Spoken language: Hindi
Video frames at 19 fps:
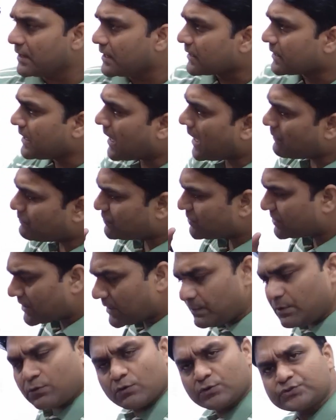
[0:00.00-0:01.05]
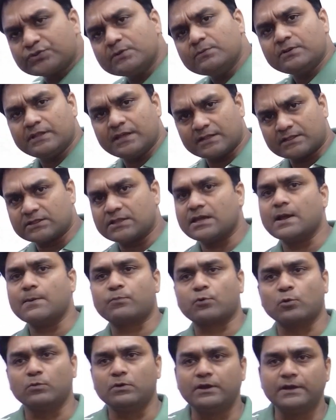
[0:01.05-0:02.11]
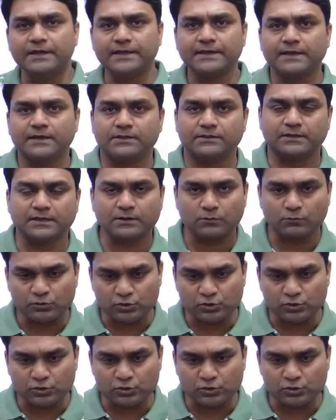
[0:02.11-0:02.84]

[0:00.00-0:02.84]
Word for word: कि आप जितने भी क्वेश्चन देखते हैं प्रोबेबिलिटी के अंदर